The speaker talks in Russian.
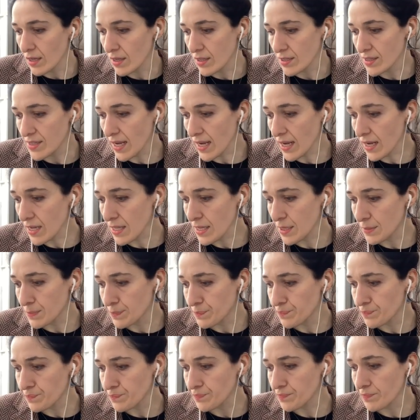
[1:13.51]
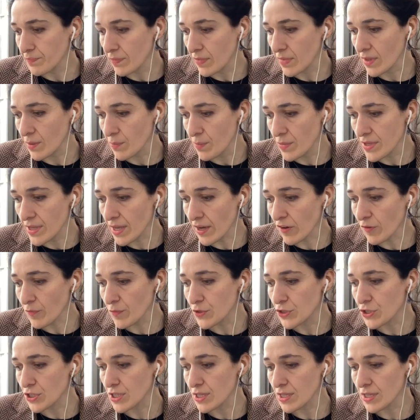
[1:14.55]
Далее меня
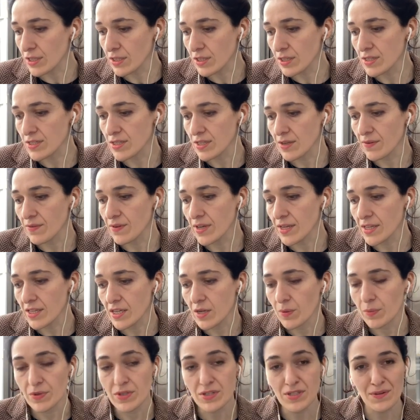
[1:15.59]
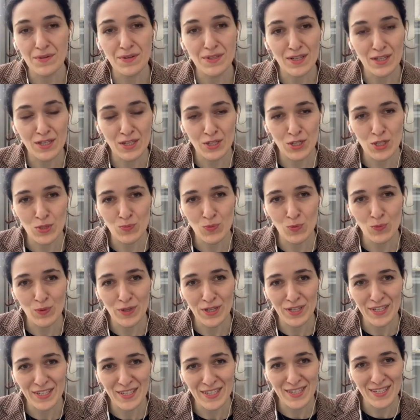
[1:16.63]
впечатлило заявление представителя
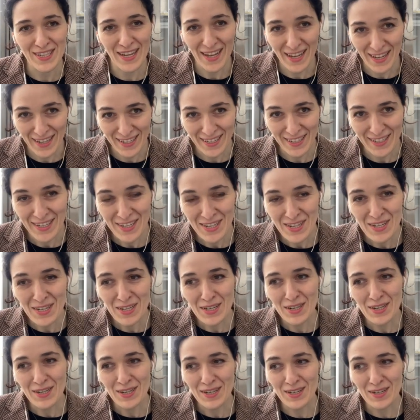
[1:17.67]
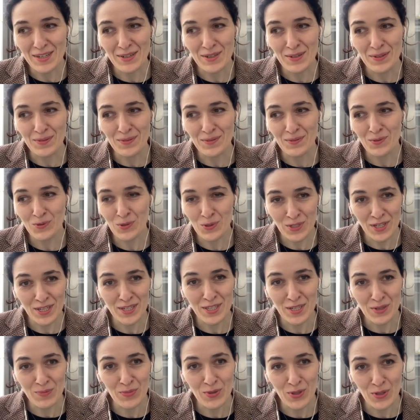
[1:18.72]
Республики Саха э, в русской
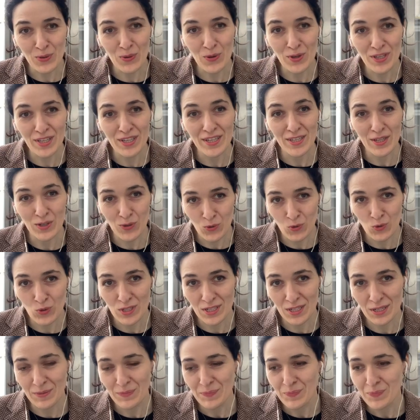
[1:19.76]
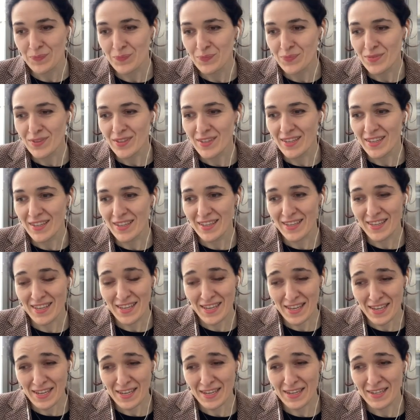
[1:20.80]
терминологии Якутия).
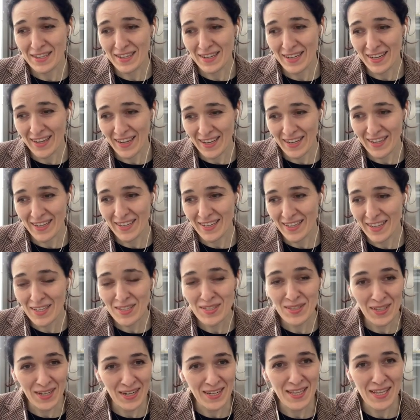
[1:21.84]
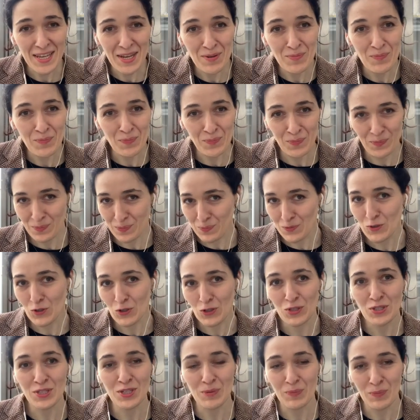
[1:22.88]
И их сторона
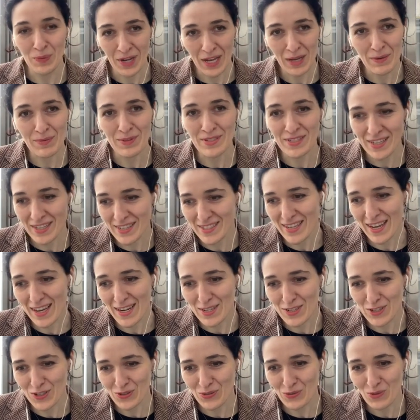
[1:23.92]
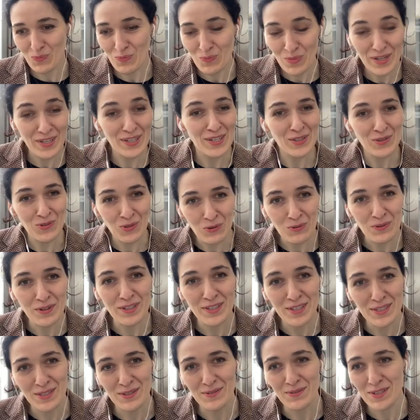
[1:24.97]
четко, прямо сказали, что мы готовы к
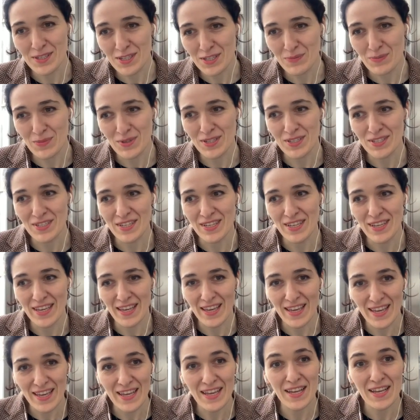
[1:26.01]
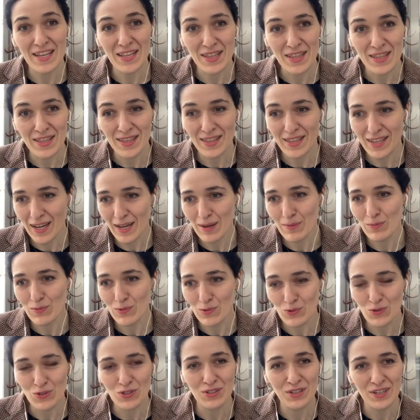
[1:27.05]
независимости, и нам
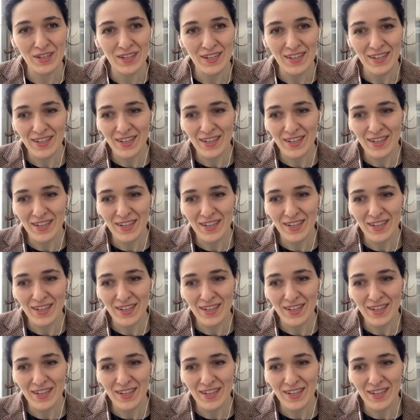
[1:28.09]
нужно,